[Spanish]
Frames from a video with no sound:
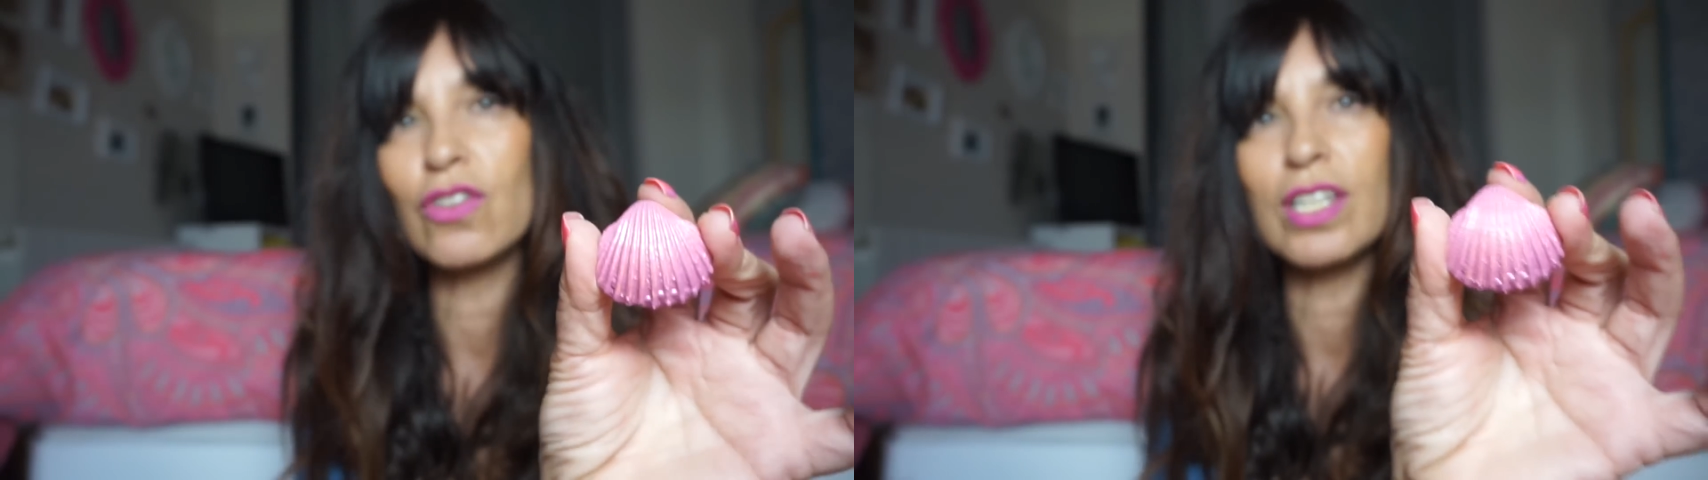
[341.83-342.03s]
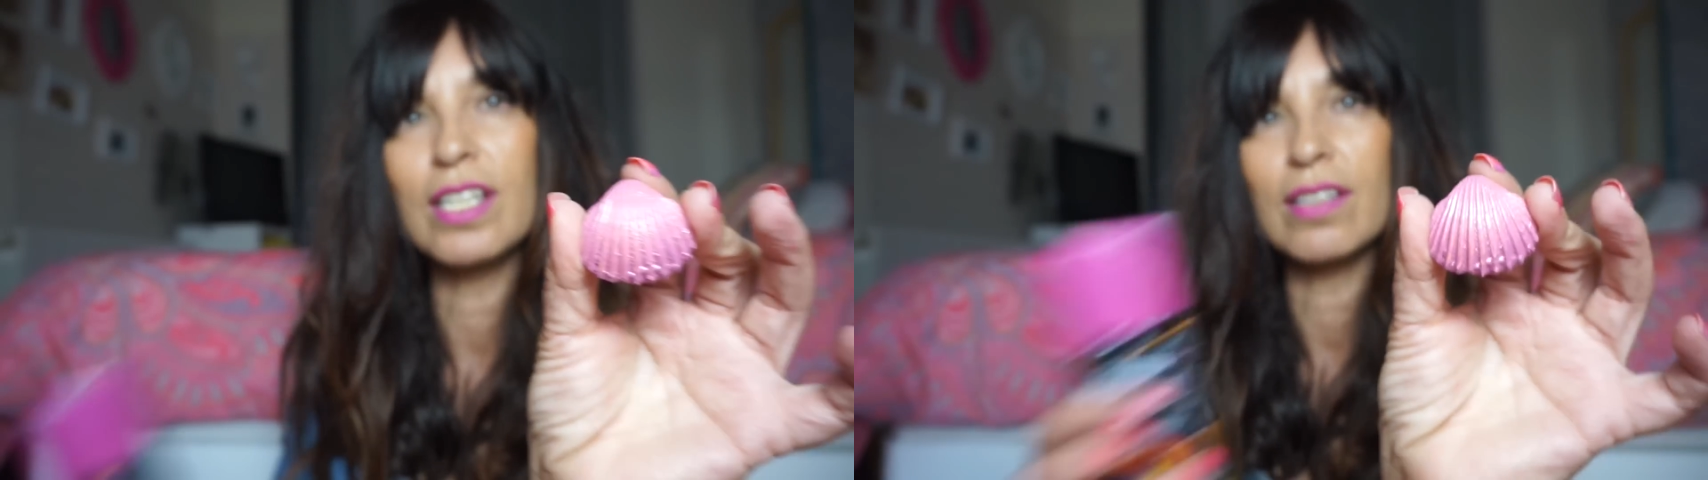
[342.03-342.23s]

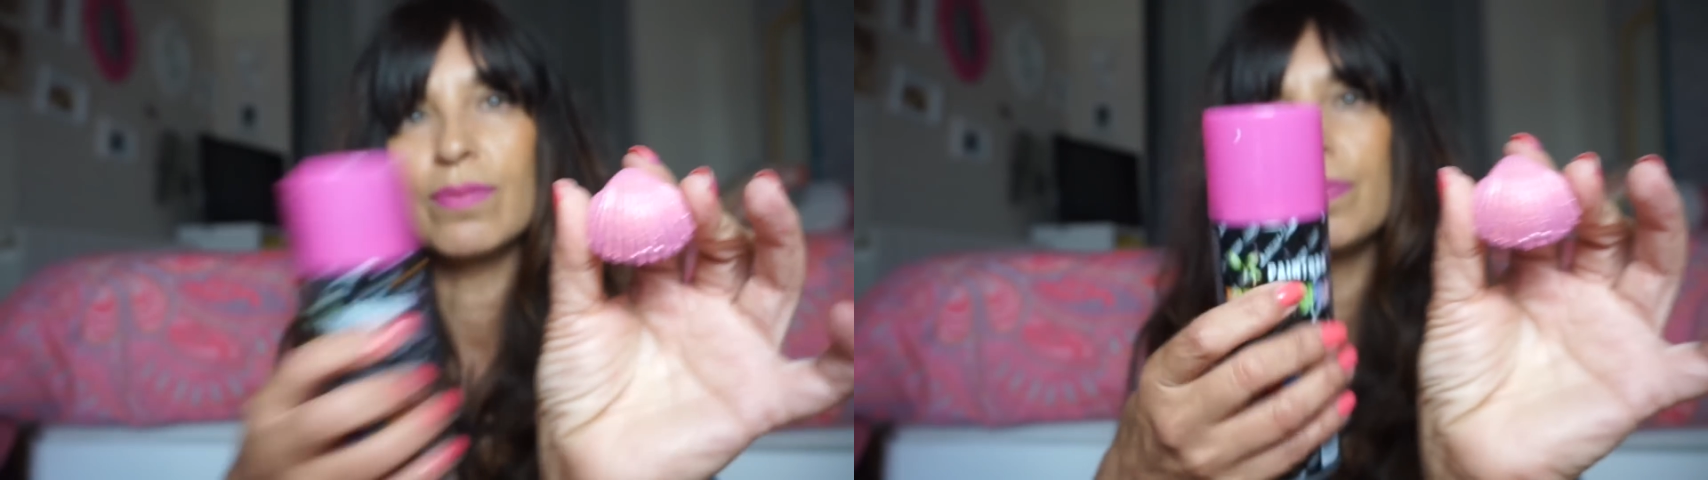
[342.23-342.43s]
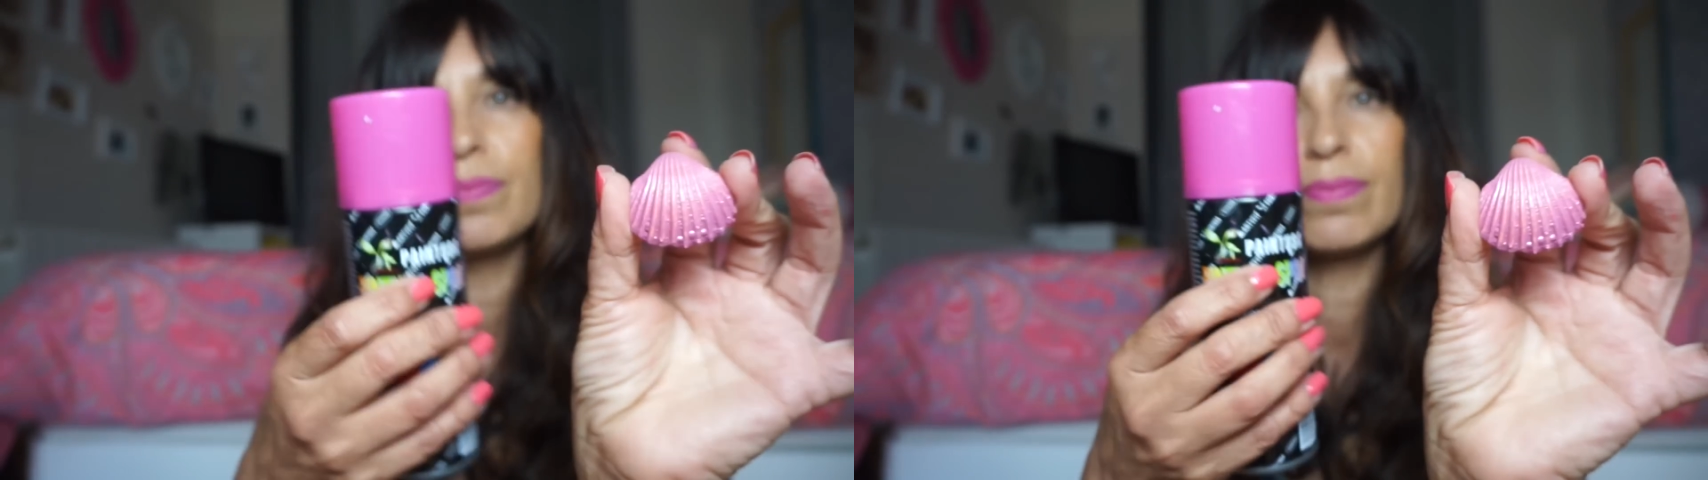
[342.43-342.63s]
tenía.
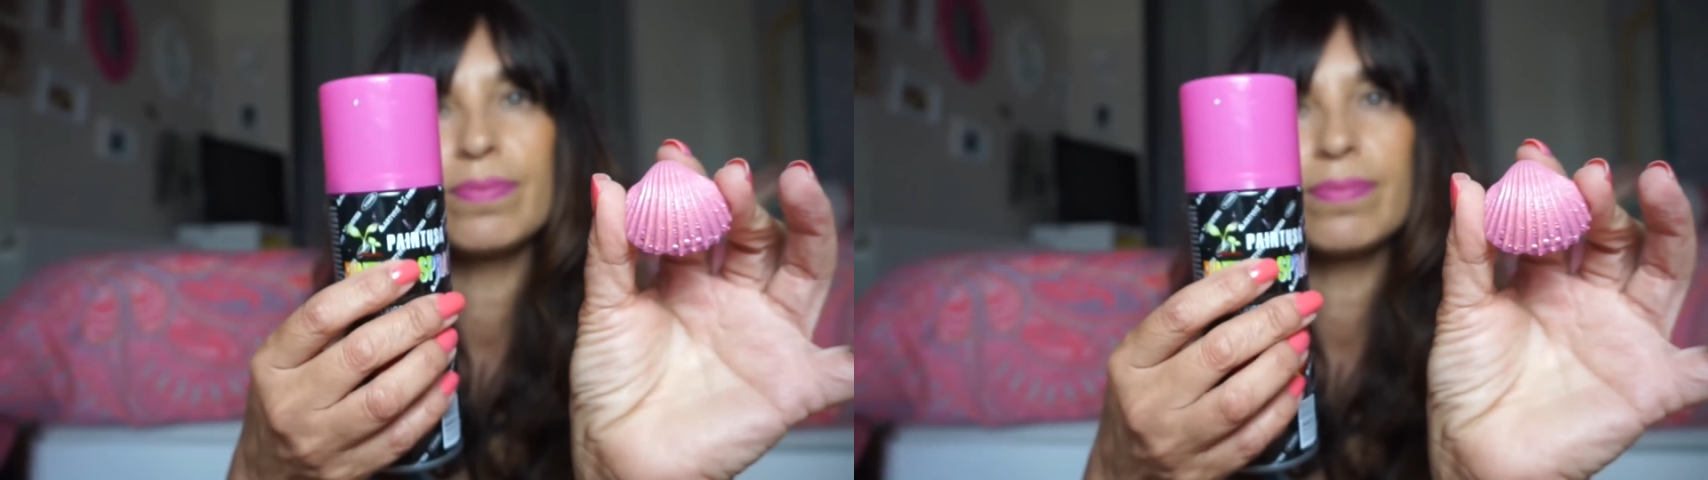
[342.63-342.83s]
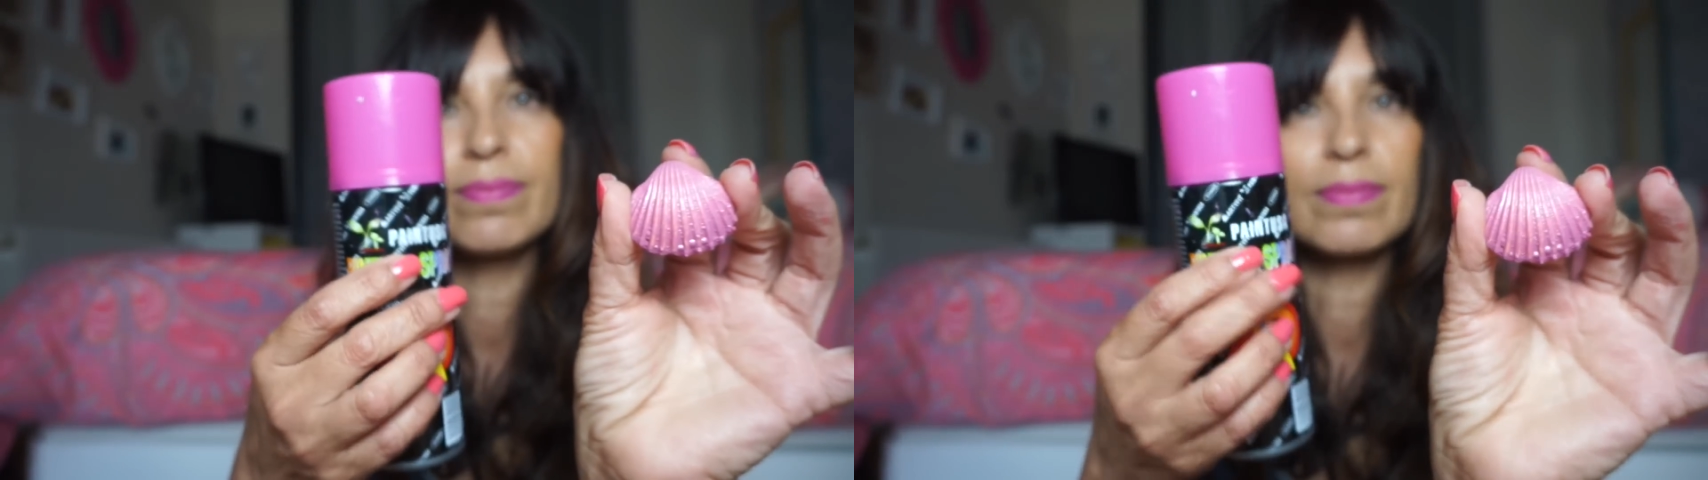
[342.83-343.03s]

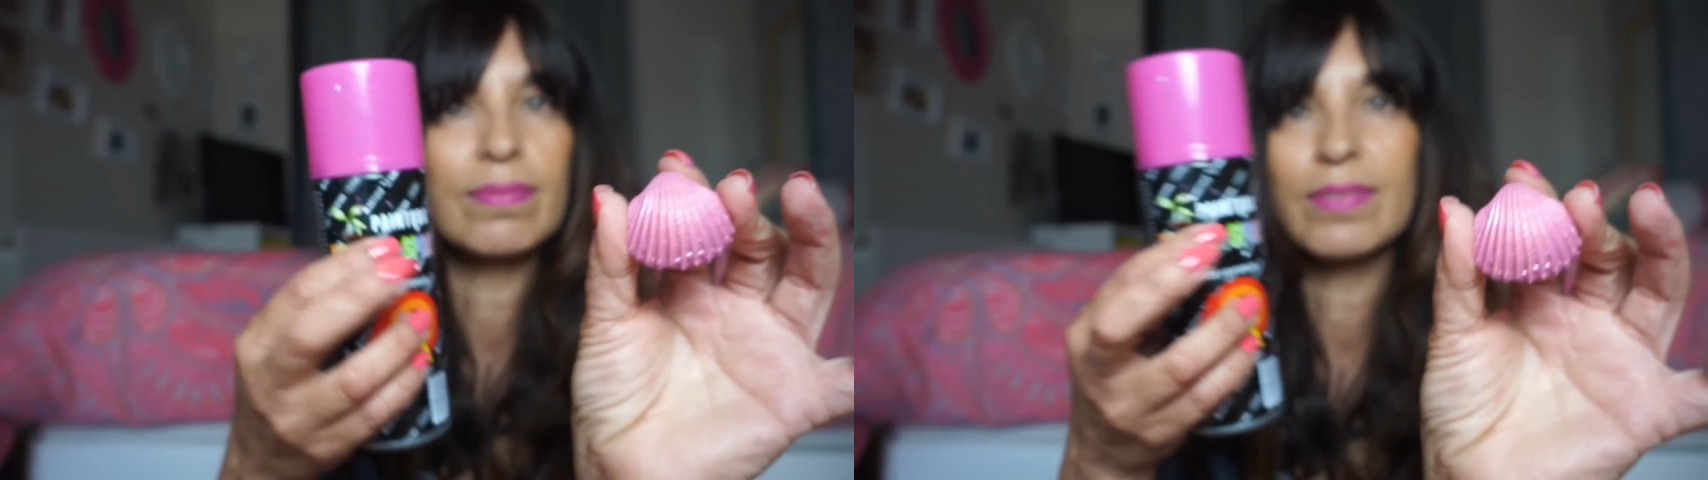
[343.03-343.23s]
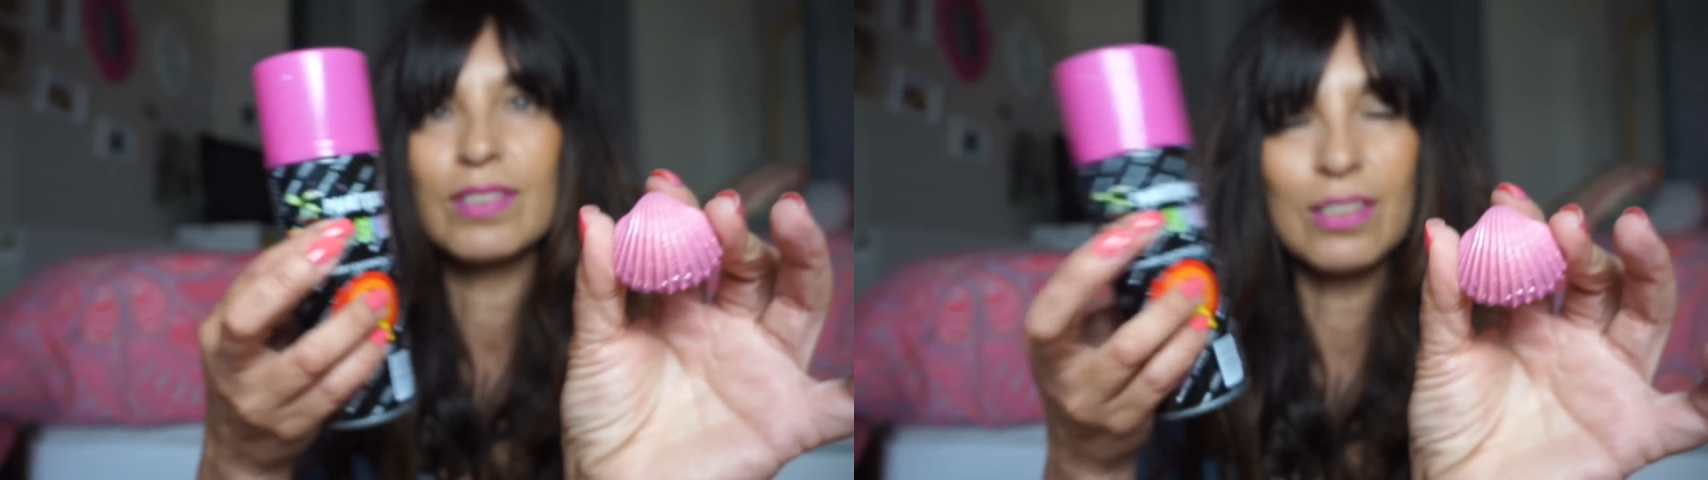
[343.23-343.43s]

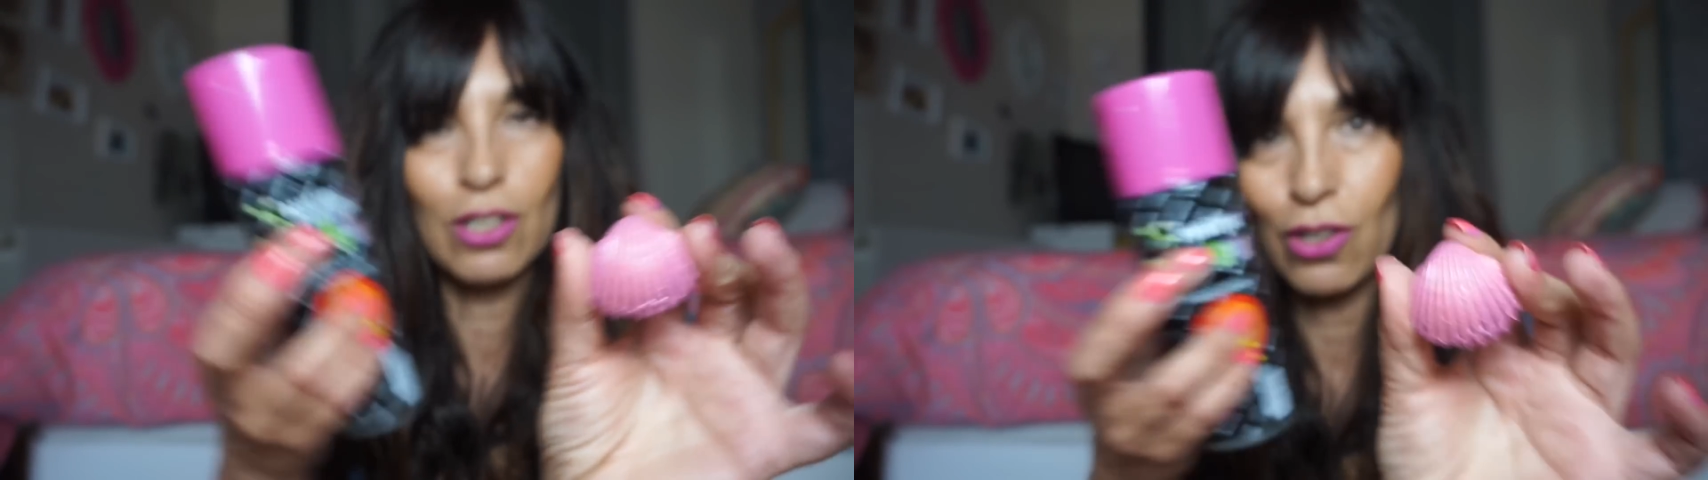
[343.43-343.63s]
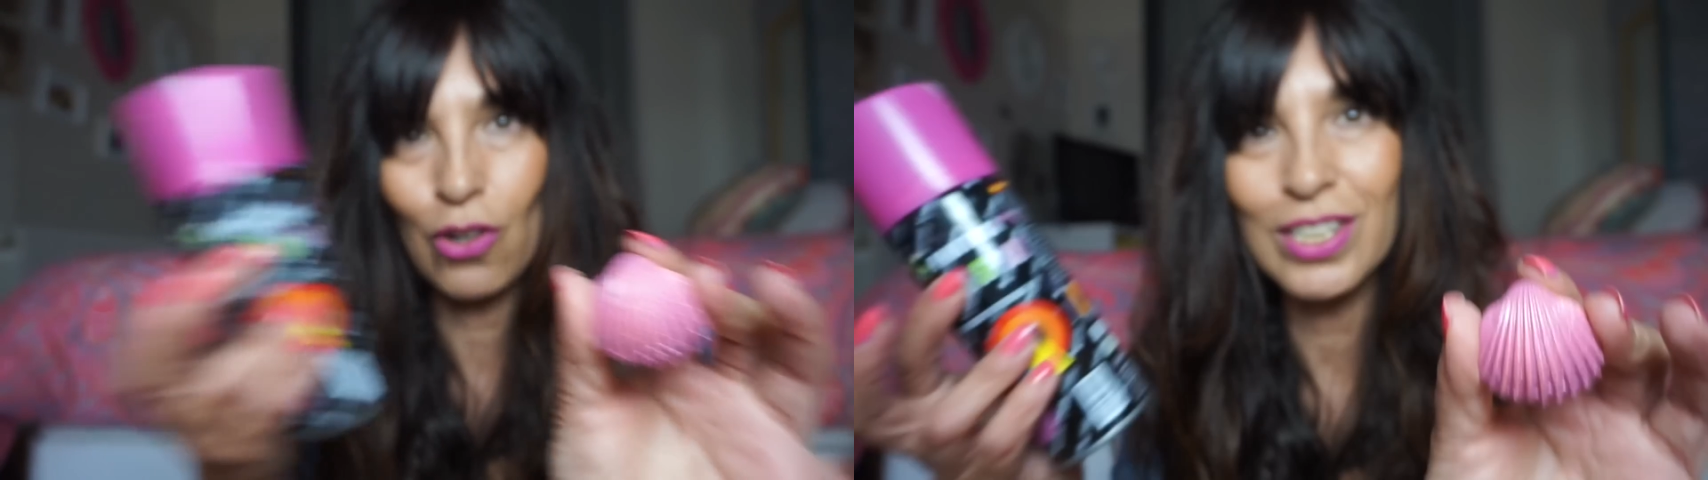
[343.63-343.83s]

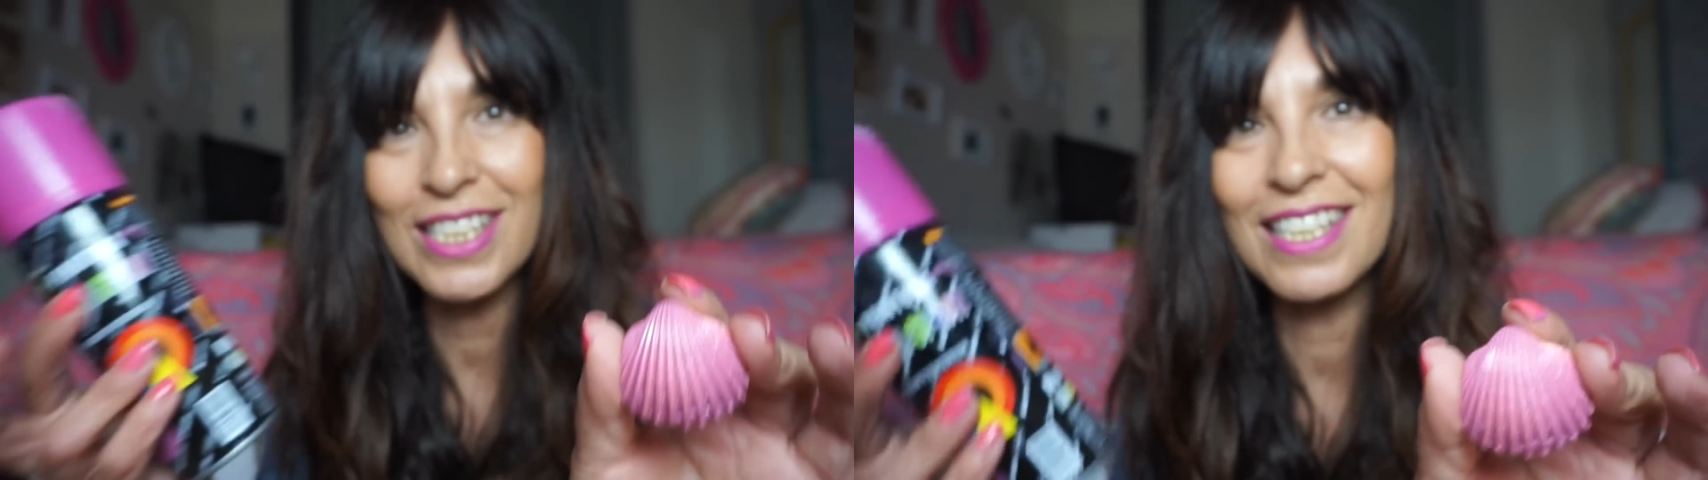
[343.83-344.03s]
Cosas